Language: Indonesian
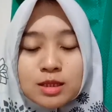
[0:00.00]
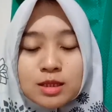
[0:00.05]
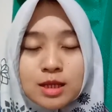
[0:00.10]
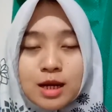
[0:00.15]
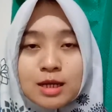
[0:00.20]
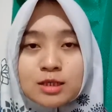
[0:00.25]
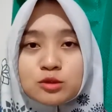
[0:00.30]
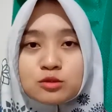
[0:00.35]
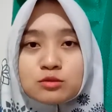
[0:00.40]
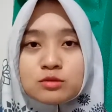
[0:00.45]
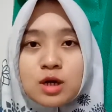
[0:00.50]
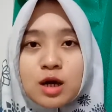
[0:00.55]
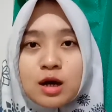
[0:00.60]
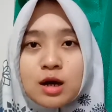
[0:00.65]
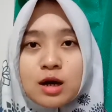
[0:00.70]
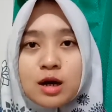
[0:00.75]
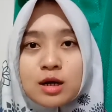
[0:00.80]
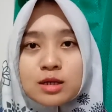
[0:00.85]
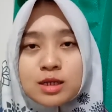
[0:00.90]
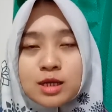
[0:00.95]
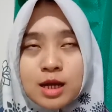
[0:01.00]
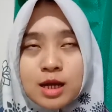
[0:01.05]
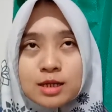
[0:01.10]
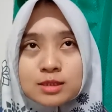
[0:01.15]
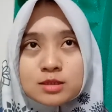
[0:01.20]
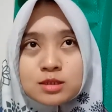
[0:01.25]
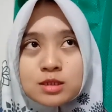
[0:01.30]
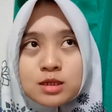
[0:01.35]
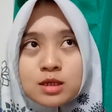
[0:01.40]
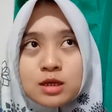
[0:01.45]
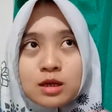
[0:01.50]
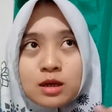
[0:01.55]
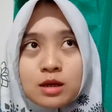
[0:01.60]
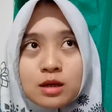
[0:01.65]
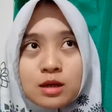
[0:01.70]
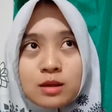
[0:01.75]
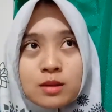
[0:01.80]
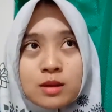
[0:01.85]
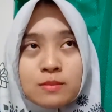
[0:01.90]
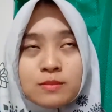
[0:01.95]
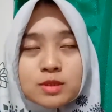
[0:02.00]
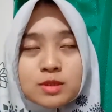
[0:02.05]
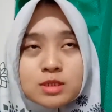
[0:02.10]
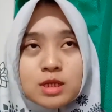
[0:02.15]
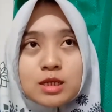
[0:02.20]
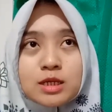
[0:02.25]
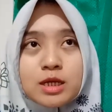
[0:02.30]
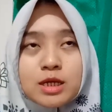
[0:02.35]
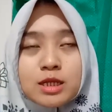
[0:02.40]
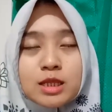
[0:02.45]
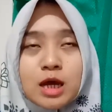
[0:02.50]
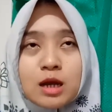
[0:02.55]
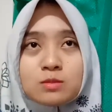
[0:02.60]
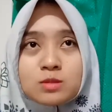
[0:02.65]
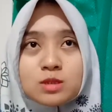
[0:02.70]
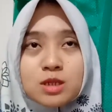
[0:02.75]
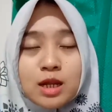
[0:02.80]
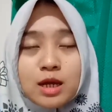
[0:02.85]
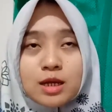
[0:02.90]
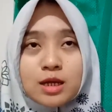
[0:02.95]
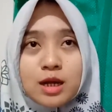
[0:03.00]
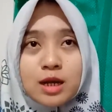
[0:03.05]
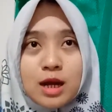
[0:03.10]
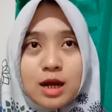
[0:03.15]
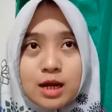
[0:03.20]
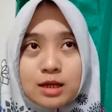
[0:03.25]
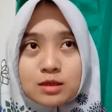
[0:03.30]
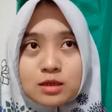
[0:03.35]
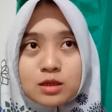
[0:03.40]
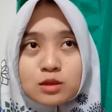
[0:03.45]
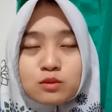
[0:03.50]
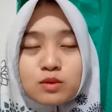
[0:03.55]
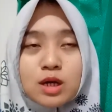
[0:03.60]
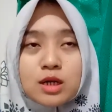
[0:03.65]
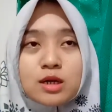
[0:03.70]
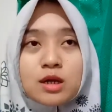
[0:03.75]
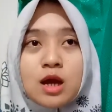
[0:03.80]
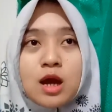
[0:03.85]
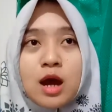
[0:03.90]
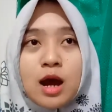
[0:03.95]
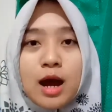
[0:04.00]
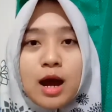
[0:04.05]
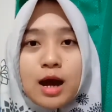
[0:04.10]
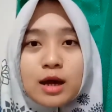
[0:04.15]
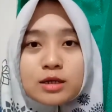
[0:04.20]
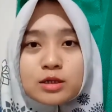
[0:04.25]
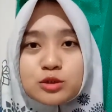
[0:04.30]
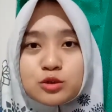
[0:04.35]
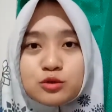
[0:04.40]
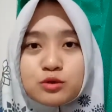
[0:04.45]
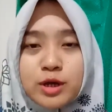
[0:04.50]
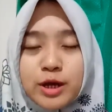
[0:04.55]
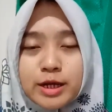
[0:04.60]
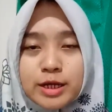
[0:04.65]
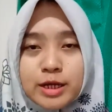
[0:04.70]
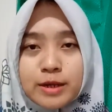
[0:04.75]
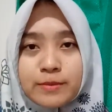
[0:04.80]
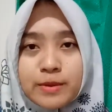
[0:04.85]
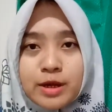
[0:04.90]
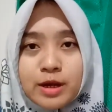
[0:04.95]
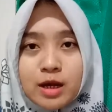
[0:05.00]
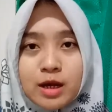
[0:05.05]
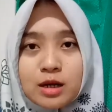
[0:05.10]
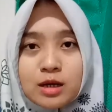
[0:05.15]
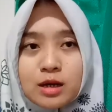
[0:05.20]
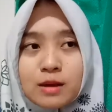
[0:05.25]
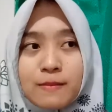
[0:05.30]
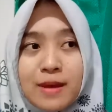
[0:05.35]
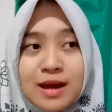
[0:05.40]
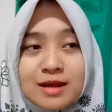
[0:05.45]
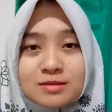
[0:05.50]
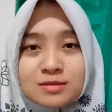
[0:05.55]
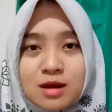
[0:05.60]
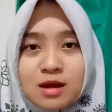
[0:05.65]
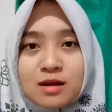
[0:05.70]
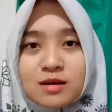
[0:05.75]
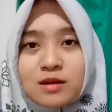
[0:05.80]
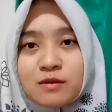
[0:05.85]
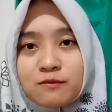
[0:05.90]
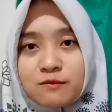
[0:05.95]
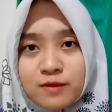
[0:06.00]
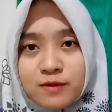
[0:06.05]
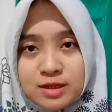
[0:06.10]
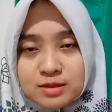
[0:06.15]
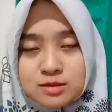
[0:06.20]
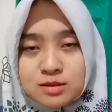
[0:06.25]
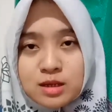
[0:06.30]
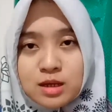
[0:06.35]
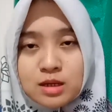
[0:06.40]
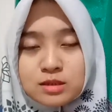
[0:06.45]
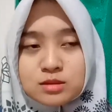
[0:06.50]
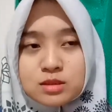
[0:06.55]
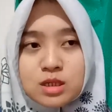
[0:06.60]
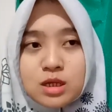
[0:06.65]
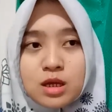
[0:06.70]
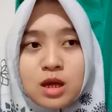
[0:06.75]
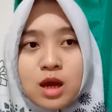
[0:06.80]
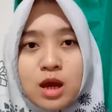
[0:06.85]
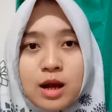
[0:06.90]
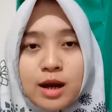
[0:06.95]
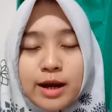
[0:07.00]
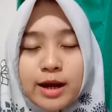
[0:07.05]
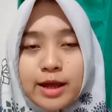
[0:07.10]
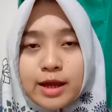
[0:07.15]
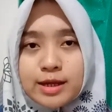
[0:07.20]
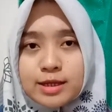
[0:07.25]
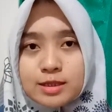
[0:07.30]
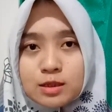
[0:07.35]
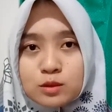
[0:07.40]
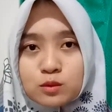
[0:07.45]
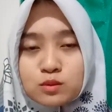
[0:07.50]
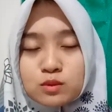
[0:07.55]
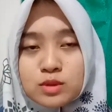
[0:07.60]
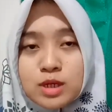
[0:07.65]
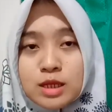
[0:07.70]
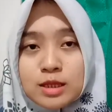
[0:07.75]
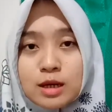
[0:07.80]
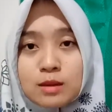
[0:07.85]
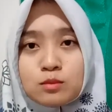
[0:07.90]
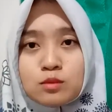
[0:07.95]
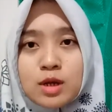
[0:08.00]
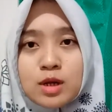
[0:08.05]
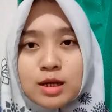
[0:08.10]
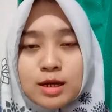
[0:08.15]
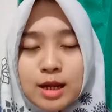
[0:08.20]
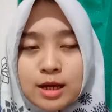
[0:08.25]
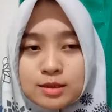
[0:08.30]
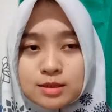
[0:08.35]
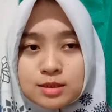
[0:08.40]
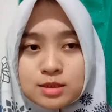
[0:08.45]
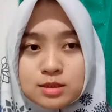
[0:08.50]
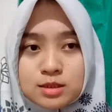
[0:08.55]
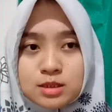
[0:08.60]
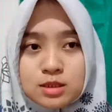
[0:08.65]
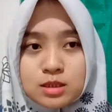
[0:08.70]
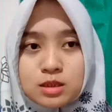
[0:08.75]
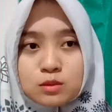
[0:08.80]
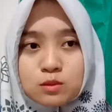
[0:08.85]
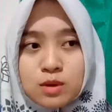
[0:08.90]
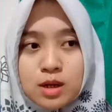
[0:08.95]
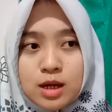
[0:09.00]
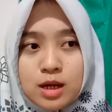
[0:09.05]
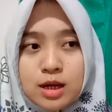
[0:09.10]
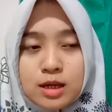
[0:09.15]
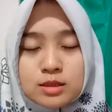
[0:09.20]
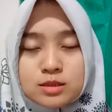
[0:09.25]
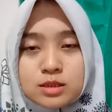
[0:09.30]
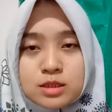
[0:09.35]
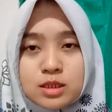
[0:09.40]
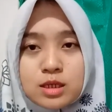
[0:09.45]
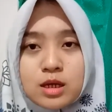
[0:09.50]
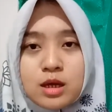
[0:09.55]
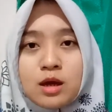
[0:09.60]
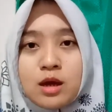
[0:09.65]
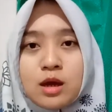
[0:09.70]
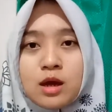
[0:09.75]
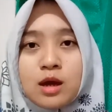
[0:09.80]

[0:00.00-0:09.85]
kita kan juga dikasih misalnya kita habis lahiran itu kan ada juga yang namanya kan masa nifas ya jadi kayak kita tuh datang bulan lagi gitu kan jadi